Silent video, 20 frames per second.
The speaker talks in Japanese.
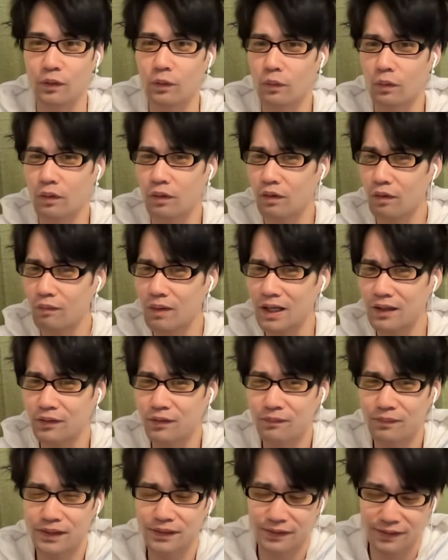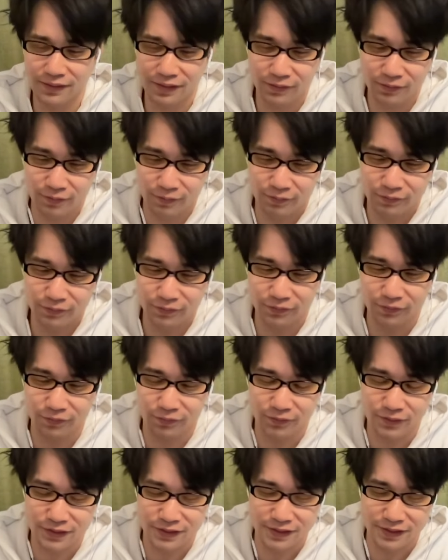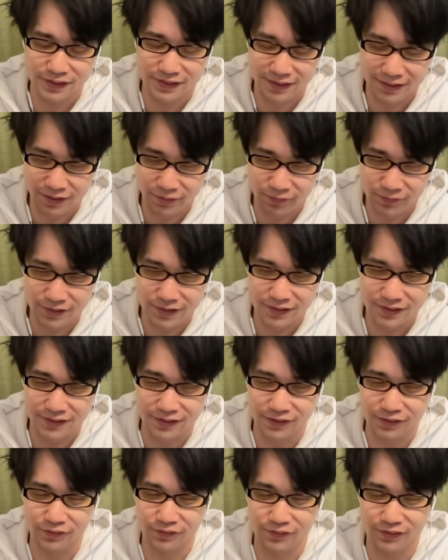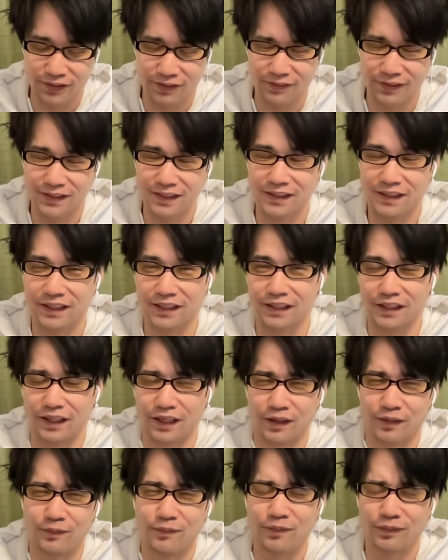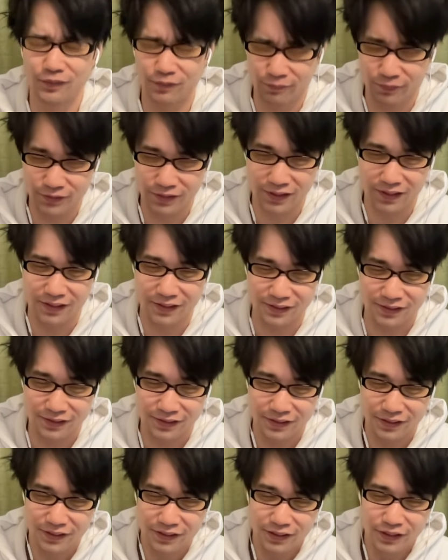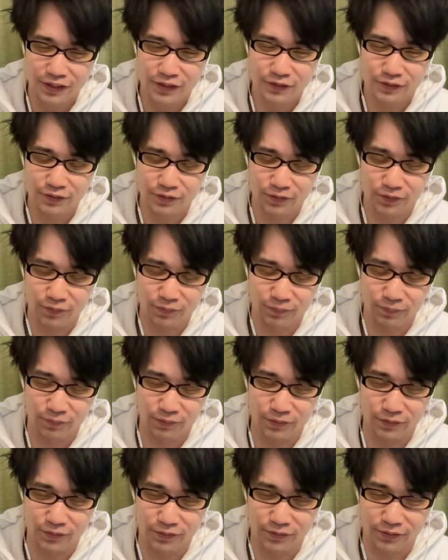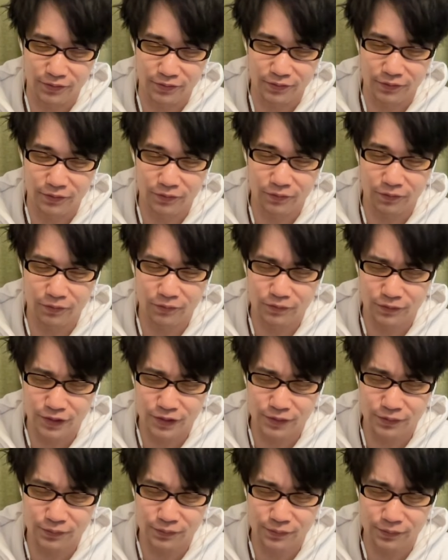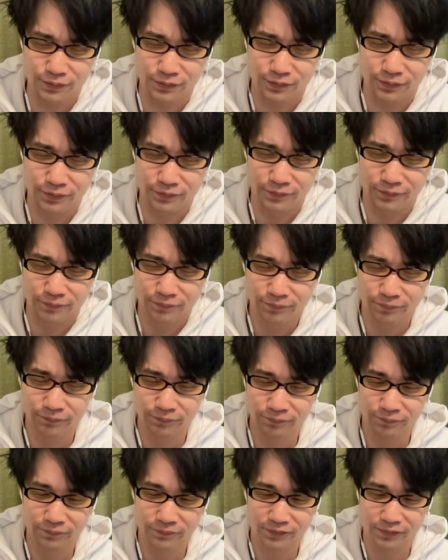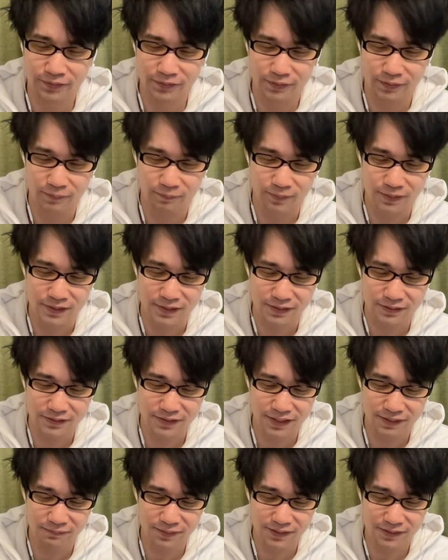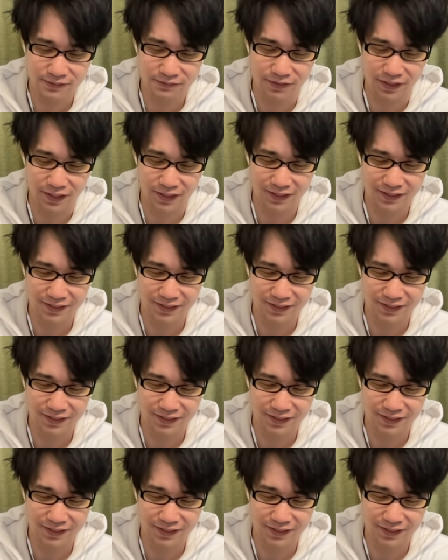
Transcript: ここあのコメントに、クロロ欲しいです。絶対欲しいです。言ってくださった方、本当申し訳ないです。クロロ僕、クロロルシルフルめちゃくちゃいますわ。